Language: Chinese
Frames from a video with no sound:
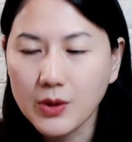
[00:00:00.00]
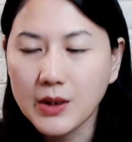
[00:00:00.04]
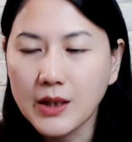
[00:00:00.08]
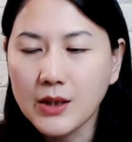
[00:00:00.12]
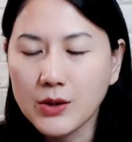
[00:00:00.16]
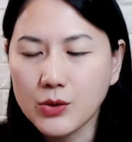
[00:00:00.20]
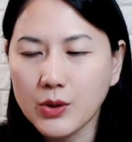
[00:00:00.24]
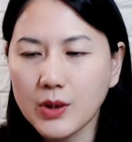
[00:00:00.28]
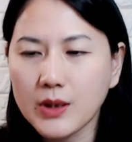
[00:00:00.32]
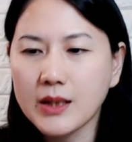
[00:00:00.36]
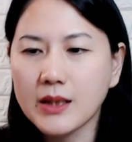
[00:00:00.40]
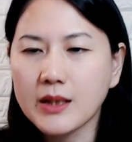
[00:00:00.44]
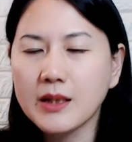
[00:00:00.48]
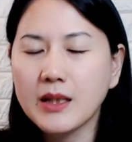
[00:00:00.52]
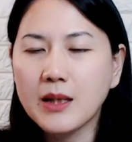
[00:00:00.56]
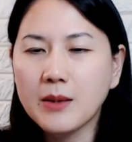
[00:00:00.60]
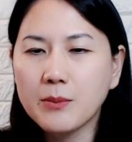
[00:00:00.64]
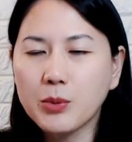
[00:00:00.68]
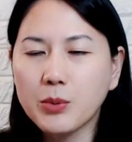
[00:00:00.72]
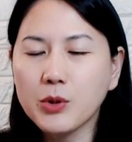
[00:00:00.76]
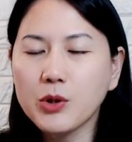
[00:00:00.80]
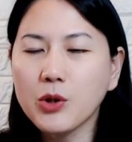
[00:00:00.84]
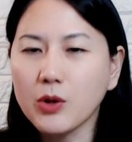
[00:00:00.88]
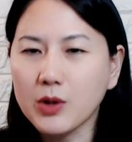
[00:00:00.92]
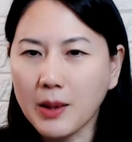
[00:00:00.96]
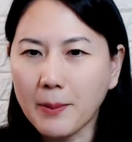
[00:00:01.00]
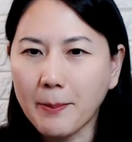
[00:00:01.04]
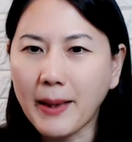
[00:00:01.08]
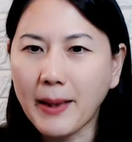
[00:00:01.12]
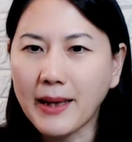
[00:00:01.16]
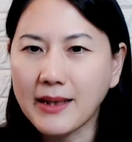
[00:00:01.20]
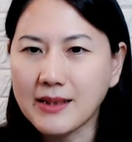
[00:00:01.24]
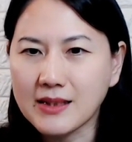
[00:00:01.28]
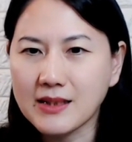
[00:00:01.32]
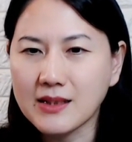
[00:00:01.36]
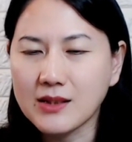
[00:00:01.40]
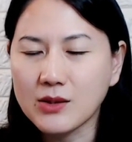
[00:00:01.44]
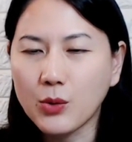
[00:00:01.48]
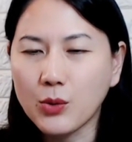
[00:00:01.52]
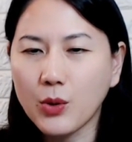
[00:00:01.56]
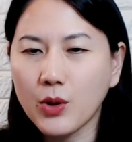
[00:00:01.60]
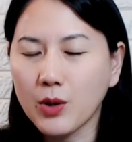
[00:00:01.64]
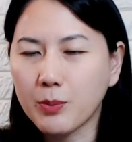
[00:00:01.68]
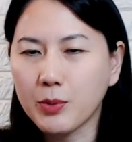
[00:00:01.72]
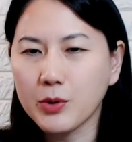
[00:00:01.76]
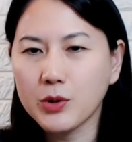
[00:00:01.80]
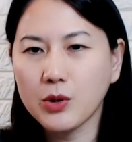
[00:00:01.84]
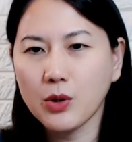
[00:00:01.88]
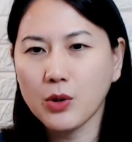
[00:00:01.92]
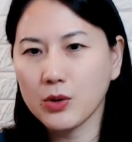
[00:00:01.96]
所以呢，不同的板子会有
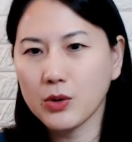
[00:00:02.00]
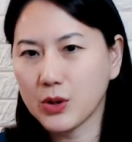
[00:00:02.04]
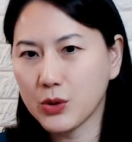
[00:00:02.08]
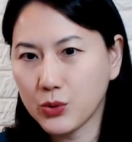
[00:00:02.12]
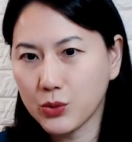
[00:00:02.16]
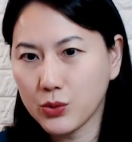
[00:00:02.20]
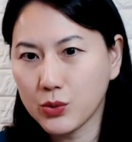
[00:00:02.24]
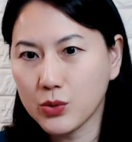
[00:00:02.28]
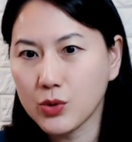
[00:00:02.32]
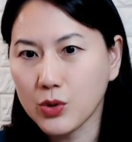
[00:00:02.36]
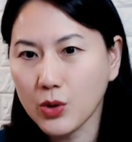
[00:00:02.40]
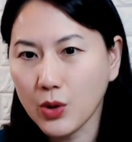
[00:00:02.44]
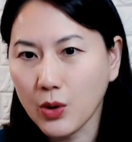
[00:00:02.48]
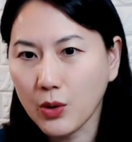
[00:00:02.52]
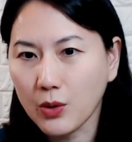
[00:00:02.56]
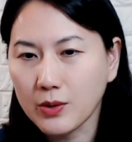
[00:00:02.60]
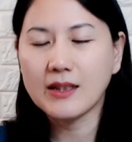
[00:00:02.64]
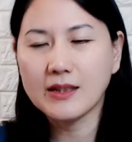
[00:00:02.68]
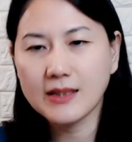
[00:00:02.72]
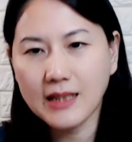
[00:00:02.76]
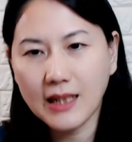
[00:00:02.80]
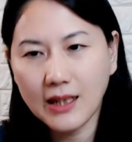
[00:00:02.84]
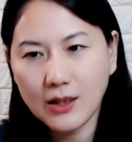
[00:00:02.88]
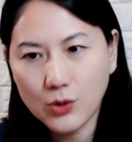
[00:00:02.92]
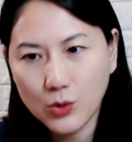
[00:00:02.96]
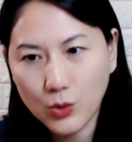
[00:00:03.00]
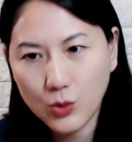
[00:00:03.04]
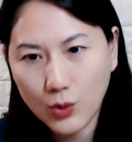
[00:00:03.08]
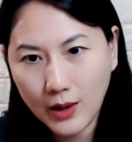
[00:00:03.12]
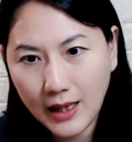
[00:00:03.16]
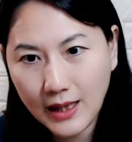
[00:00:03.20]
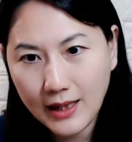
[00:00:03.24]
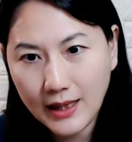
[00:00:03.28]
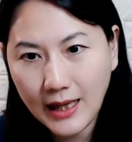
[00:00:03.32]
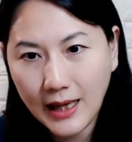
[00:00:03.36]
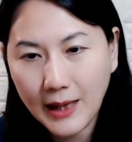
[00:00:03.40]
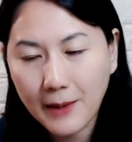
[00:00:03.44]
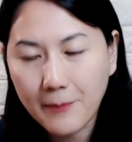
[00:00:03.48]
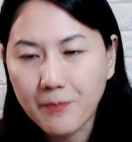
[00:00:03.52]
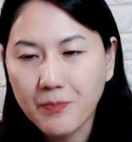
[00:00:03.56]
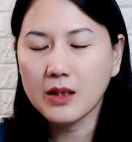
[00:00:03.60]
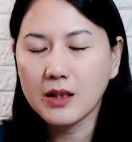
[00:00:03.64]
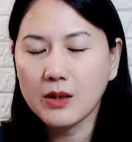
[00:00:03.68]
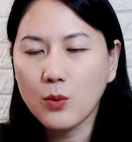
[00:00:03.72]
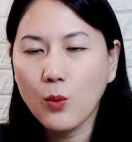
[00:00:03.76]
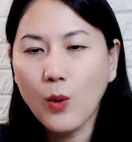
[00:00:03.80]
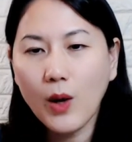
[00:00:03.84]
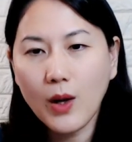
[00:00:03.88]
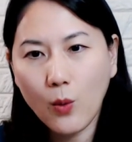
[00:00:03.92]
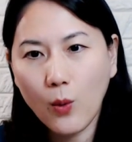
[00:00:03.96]
不同的需求，再多看看
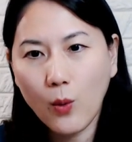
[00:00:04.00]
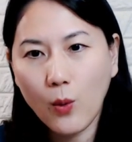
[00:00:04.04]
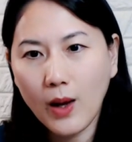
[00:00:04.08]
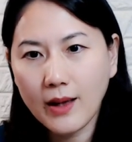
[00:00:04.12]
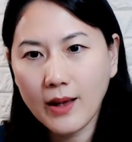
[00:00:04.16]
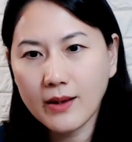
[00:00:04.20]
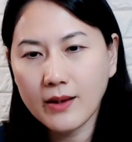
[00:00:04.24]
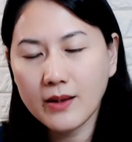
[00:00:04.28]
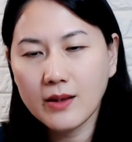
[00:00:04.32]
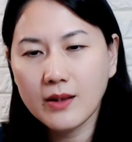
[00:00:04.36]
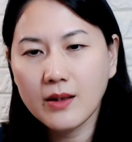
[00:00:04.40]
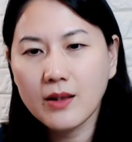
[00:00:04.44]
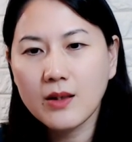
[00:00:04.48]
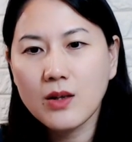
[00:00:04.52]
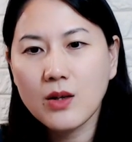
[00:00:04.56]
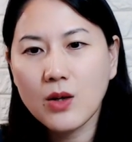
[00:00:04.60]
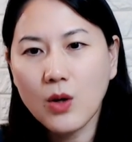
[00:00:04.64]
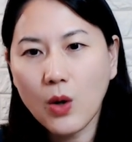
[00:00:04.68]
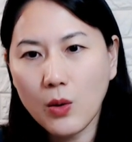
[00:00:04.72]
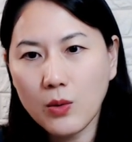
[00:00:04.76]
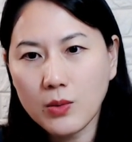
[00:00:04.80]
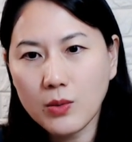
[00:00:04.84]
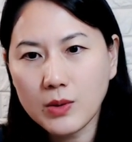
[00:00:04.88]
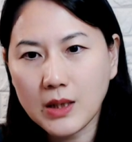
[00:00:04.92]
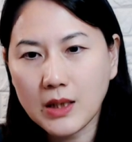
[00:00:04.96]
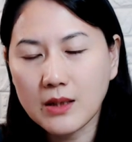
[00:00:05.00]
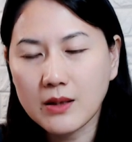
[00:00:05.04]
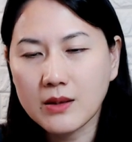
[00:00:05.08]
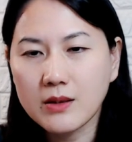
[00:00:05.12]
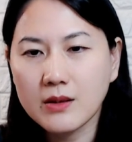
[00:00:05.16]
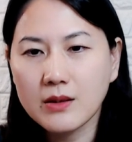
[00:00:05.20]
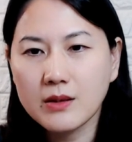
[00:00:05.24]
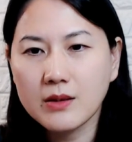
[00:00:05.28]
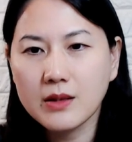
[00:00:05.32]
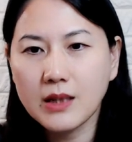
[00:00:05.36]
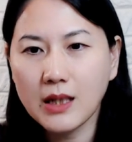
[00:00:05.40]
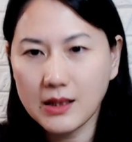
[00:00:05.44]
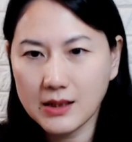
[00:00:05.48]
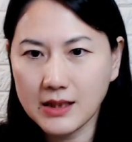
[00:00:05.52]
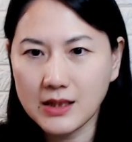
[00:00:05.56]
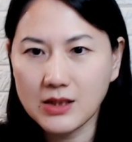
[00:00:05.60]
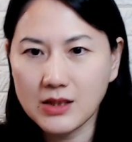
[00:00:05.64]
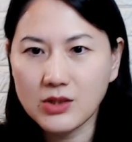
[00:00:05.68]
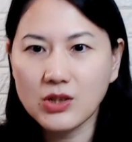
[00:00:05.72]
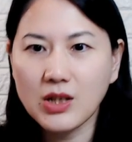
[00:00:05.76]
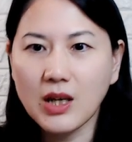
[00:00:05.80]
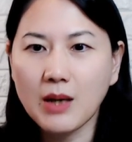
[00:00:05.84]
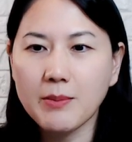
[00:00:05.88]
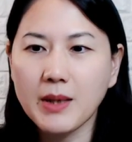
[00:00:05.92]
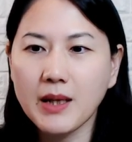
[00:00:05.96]
外观、功能、特性
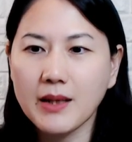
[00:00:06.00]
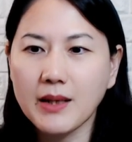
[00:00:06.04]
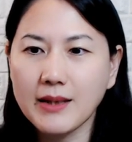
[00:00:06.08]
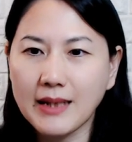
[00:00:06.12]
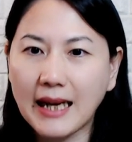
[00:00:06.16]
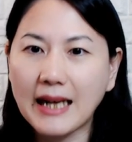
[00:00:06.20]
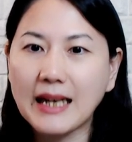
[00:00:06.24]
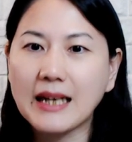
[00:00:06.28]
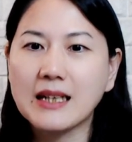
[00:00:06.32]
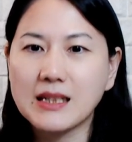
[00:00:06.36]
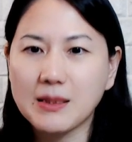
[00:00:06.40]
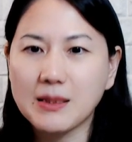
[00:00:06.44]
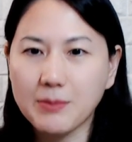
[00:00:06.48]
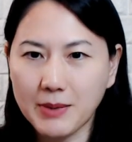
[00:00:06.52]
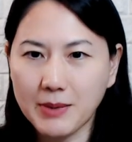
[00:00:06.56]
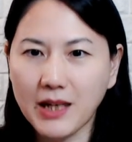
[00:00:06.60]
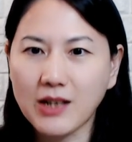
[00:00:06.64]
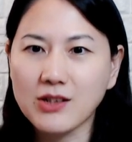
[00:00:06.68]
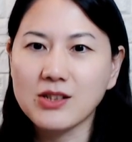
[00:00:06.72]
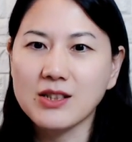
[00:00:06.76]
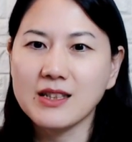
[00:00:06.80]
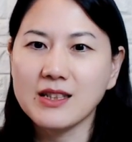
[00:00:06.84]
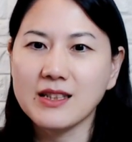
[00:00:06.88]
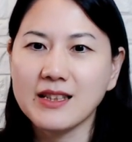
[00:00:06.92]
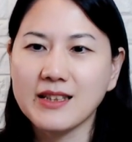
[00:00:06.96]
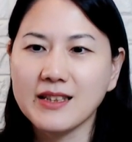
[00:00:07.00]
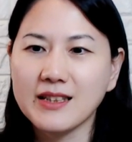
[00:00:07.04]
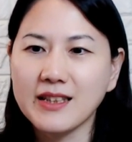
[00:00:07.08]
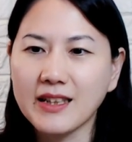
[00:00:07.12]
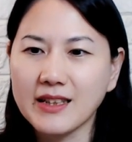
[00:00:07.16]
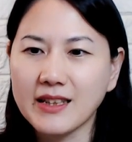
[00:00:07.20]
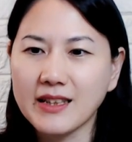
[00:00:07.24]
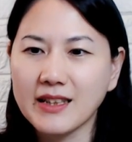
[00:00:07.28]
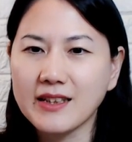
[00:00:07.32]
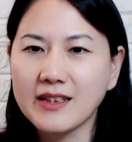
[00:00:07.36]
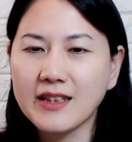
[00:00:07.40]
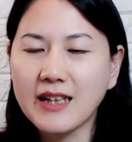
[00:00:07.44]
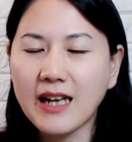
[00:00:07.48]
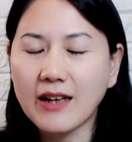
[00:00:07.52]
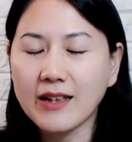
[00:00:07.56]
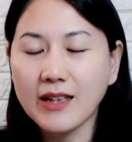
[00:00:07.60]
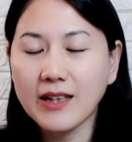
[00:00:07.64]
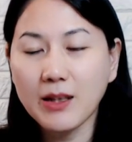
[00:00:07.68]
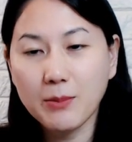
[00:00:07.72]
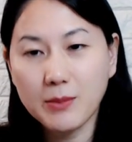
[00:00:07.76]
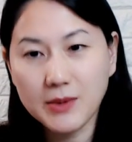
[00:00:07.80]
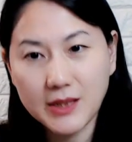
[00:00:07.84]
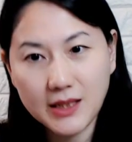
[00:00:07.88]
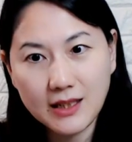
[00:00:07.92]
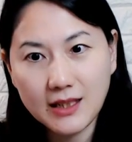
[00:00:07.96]
上面哪一个是比较适合你的。好，那我
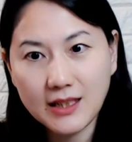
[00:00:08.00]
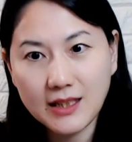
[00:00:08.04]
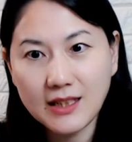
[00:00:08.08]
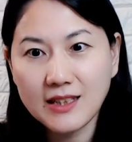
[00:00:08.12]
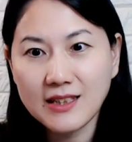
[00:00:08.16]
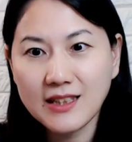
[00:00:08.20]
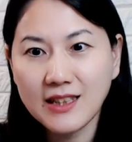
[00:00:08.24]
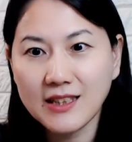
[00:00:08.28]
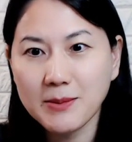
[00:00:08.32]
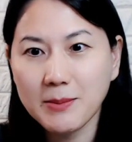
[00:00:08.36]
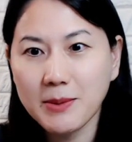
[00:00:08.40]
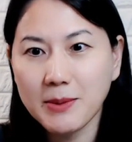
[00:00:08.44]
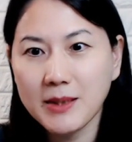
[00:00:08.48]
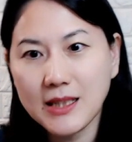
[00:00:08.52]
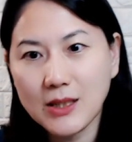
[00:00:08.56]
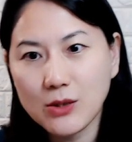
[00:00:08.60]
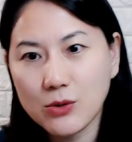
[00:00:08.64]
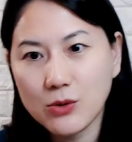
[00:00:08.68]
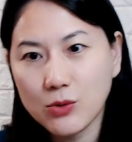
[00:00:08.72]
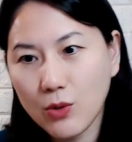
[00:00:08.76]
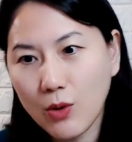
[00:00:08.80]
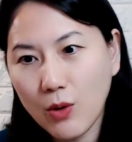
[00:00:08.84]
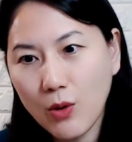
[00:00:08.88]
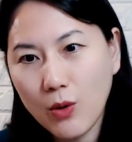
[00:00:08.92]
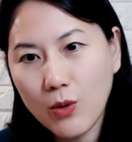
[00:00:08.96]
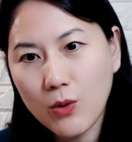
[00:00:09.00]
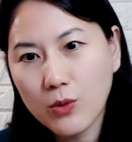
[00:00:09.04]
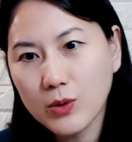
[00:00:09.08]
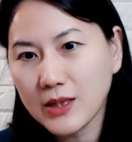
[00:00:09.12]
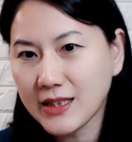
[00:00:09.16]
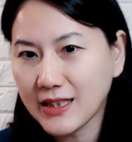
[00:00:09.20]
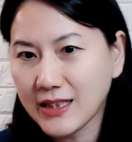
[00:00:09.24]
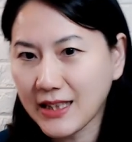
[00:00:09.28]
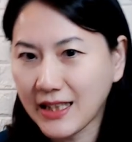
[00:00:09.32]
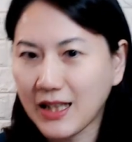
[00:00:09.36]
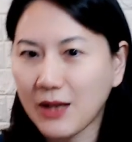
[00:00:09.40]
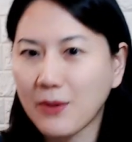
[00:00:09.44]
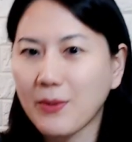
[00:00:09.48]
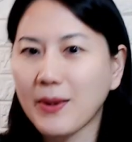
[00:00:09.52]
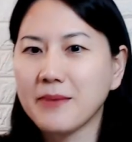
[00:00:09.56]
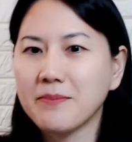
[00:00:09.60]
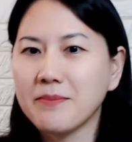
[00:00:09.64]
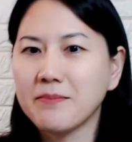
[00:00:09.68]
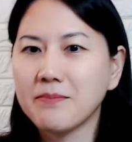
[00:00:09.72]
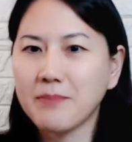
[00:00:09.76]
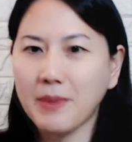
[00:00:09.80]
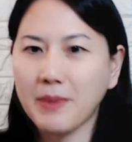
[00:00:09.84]
们今天的课程到这边结束喽，谢谢各位。